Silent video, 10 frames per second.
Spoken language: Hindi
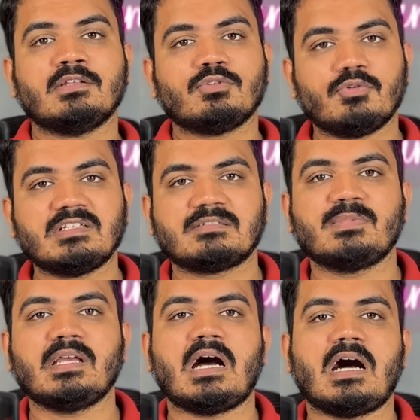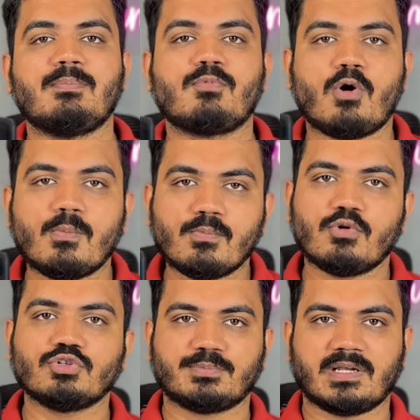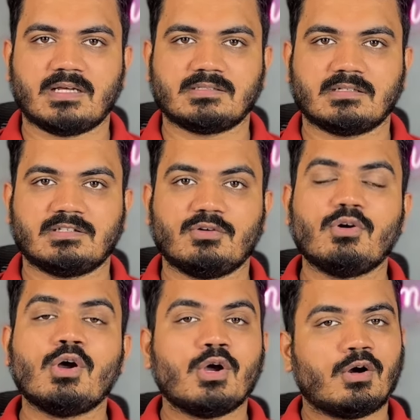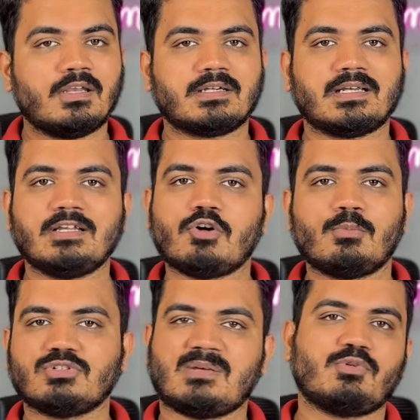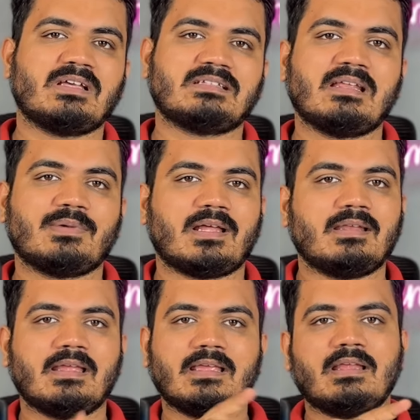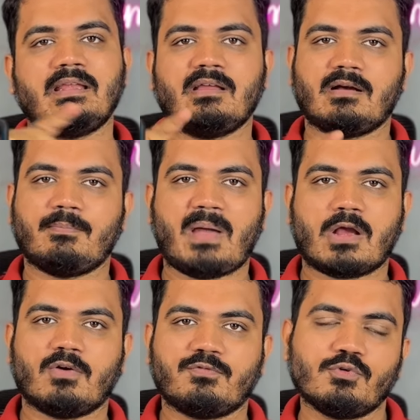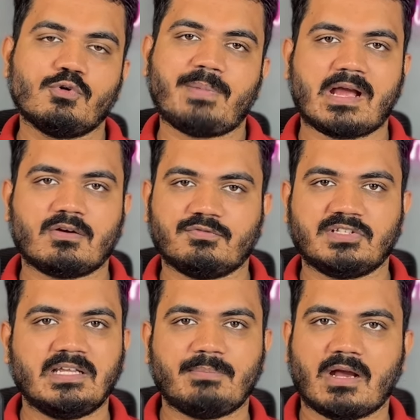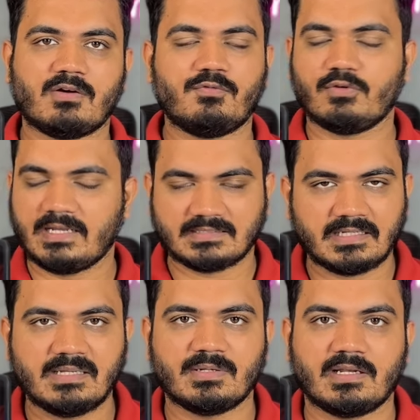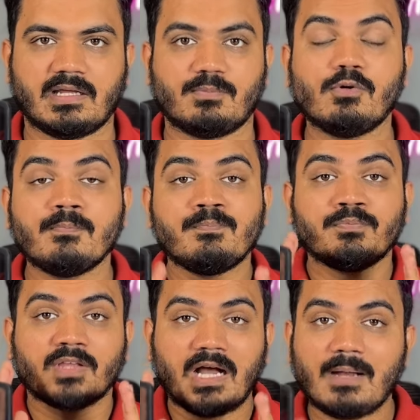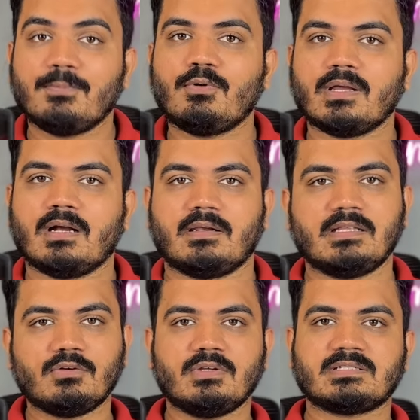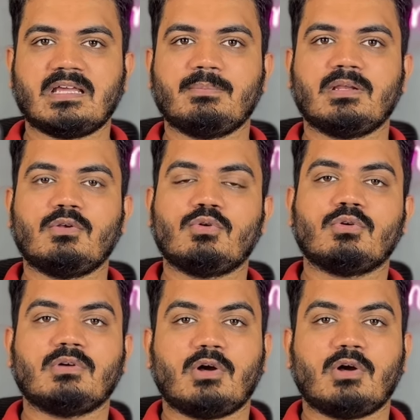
तो इसमें आप कौन कॉम्बोज बना सकते हो और लिटरली कॉम्बोज आपको ऐसे नहीं बनाने हैं कि पैक ऑफ टू पैक ऑफ थ्री पैक ऑफ फोर ऐसा नहीं बनाना है आपको आपको क्या करना है देखो इस टाइम पे ना लोग